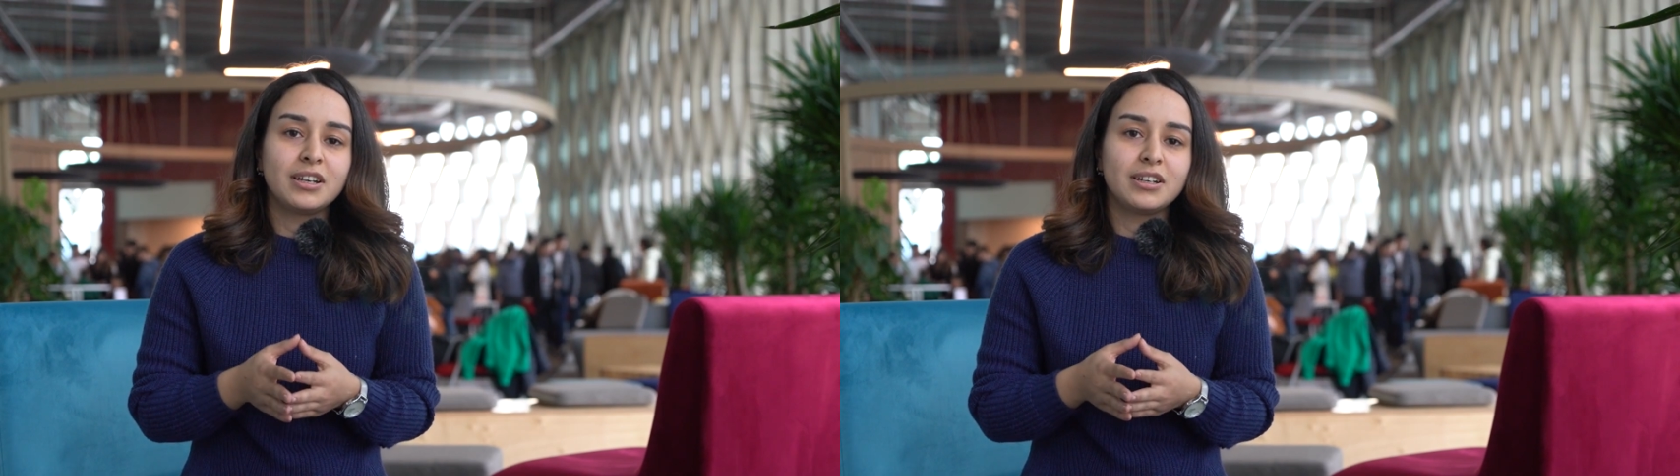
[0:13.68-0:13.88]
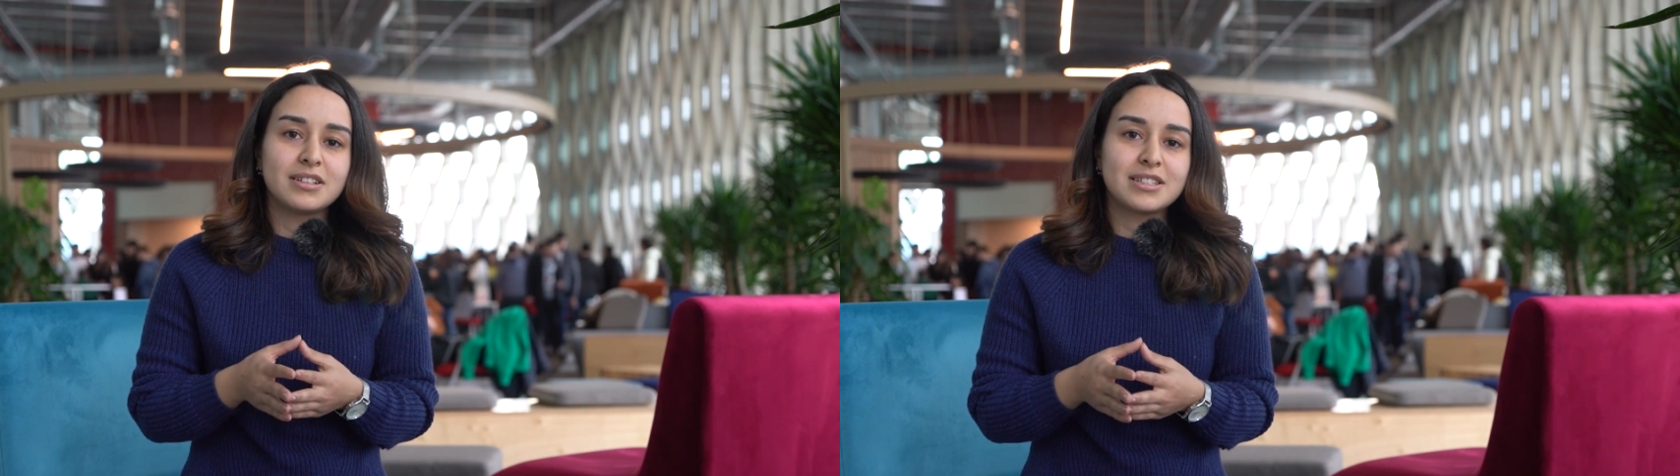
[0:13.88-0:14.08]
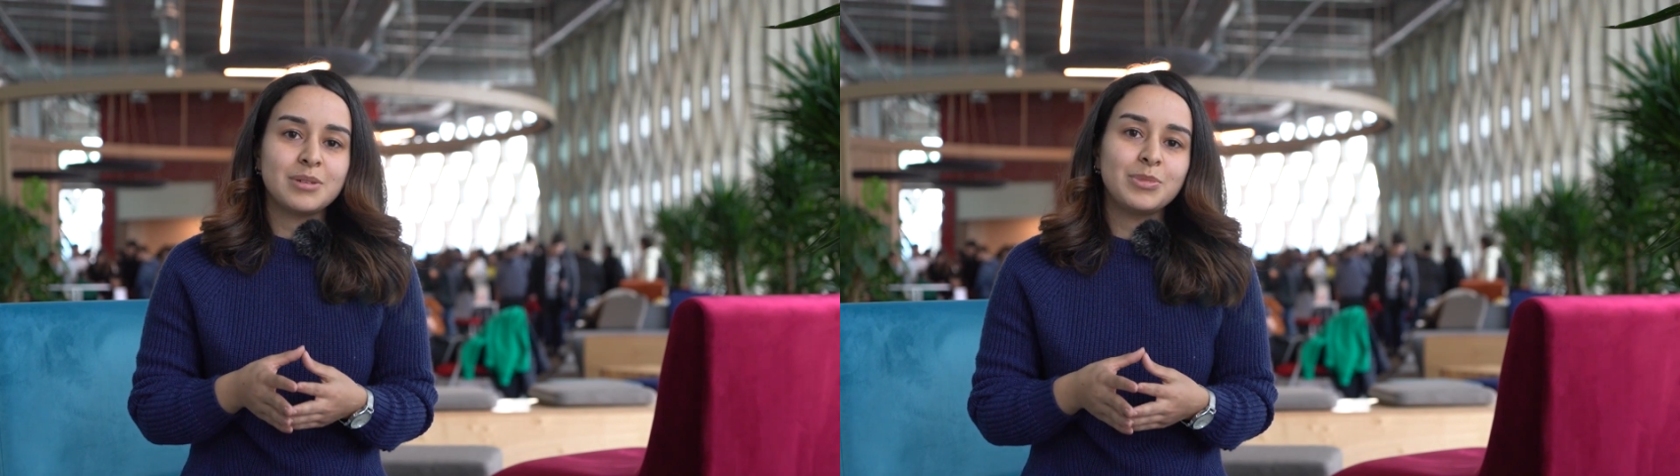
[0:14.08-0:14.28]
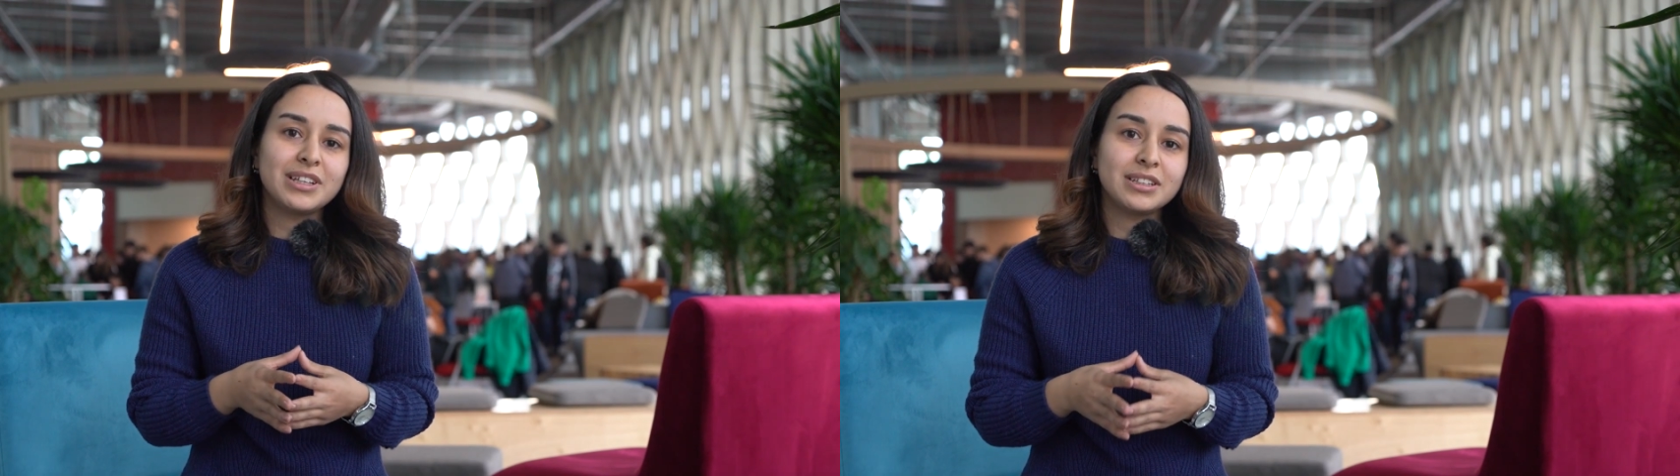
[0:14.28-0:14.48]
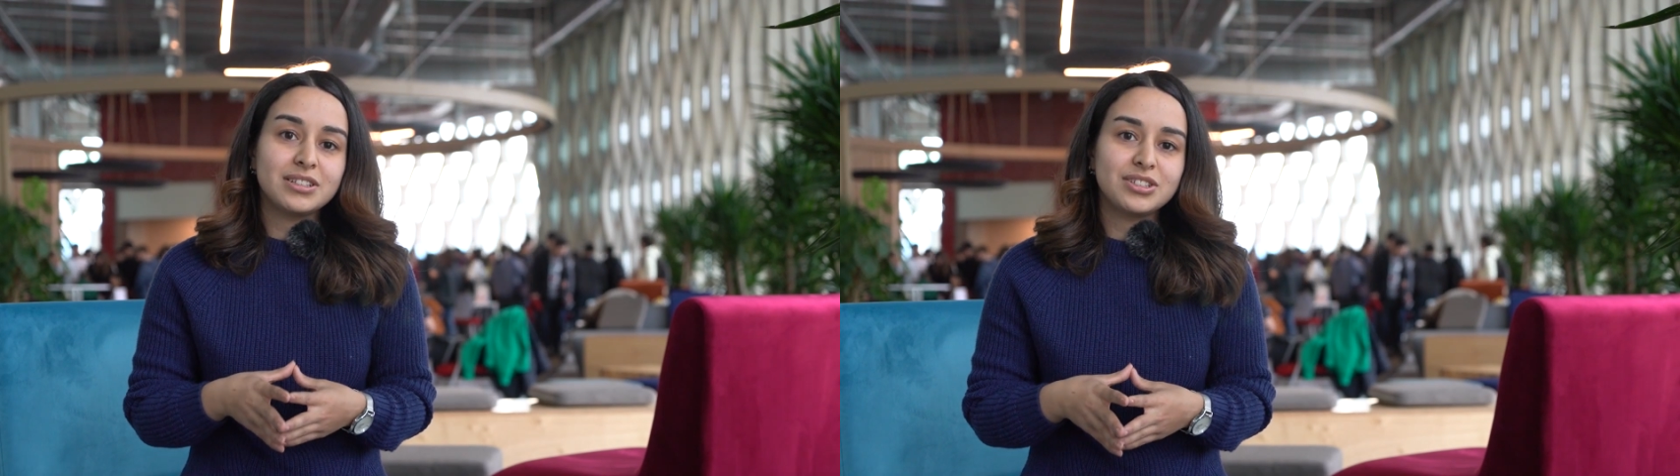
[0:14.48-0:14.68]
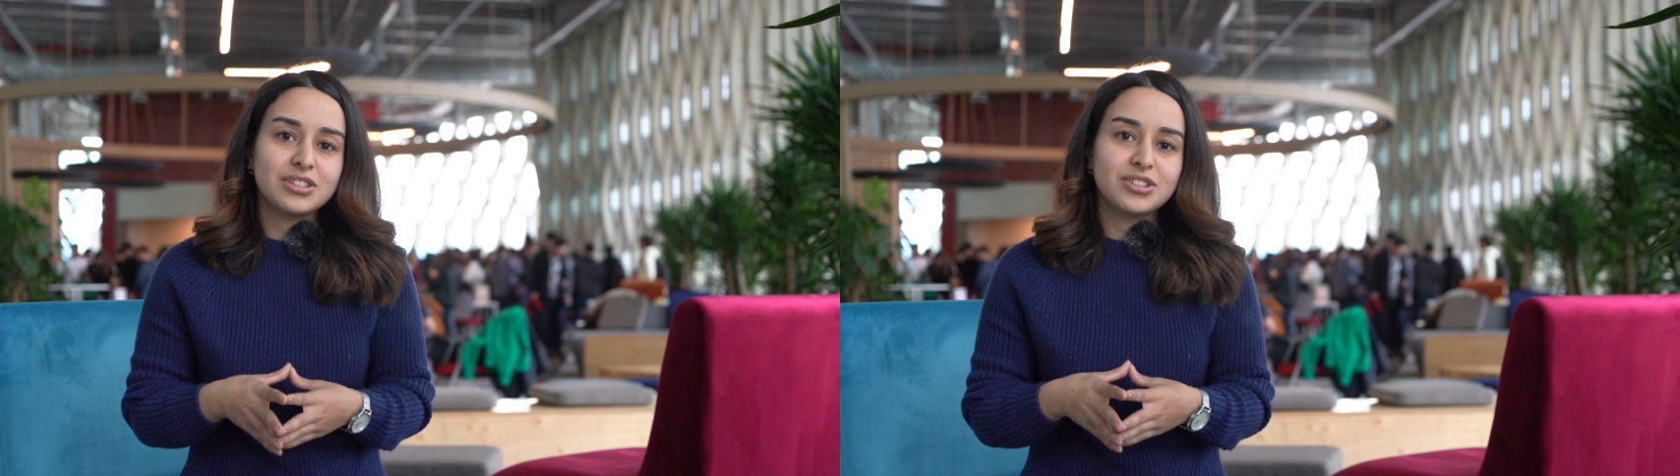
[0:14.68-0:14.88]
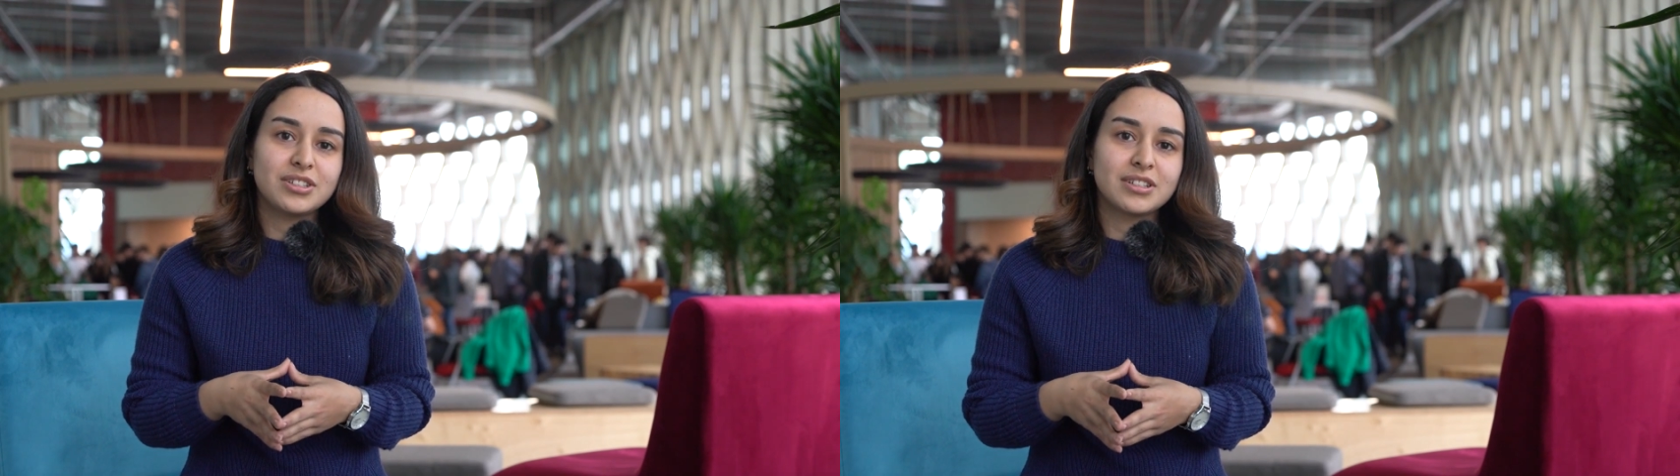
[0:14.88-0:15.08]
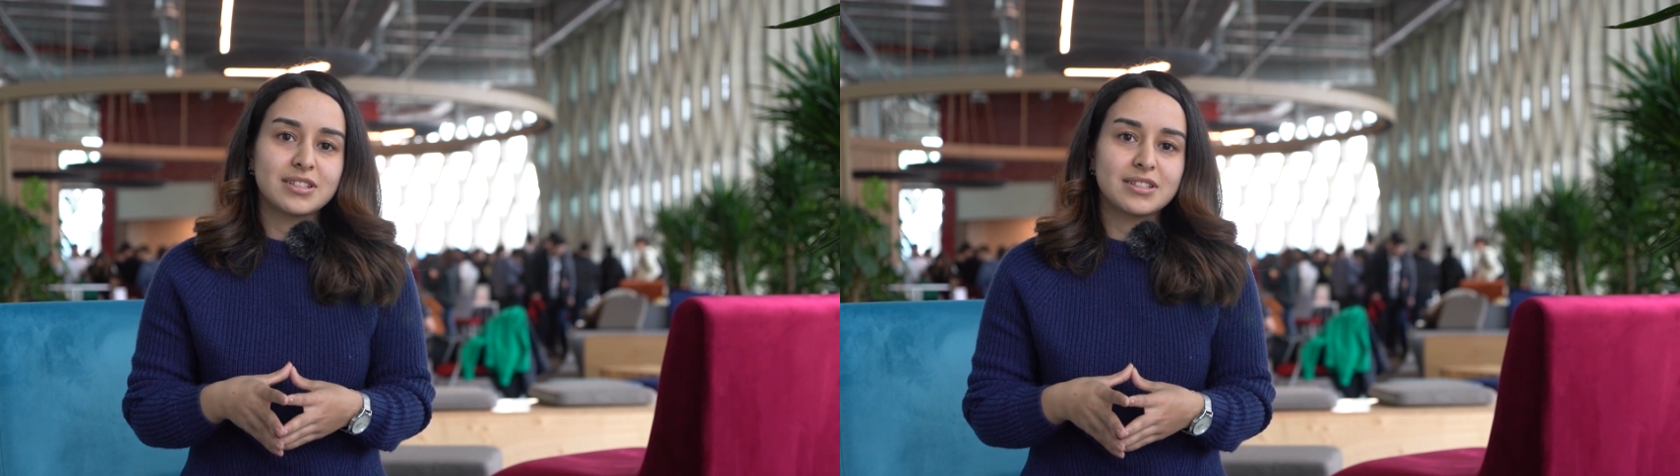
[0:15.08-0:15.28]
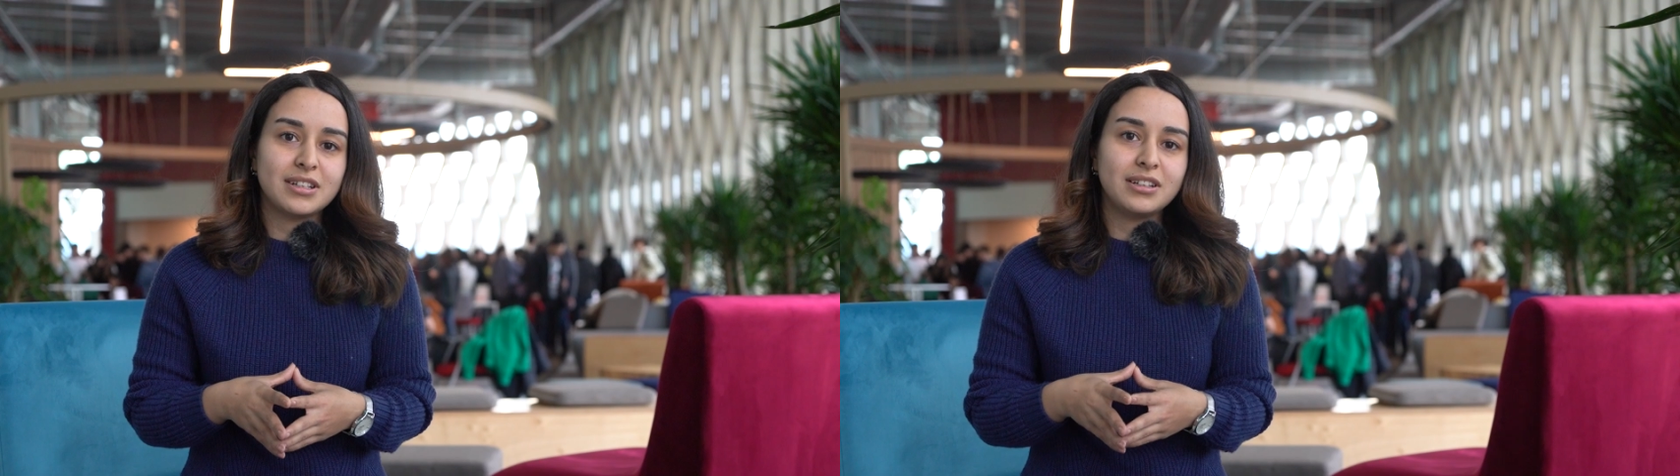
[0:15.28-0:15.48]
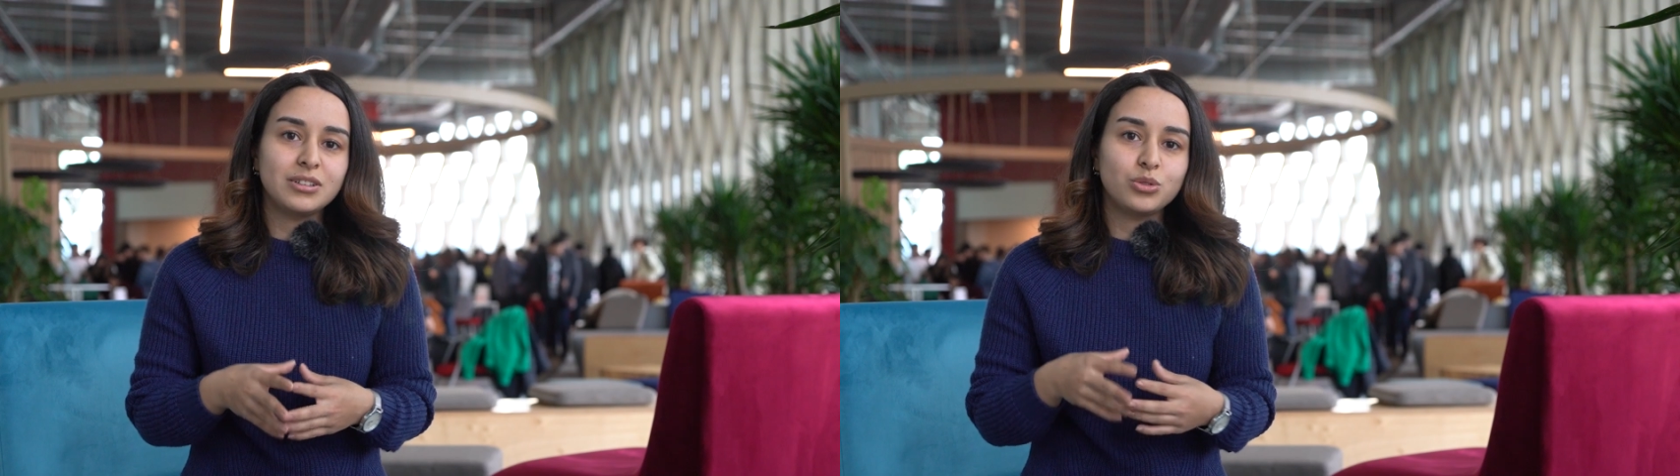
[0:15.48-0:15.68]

Ee, STEM alanında çalıştığınızda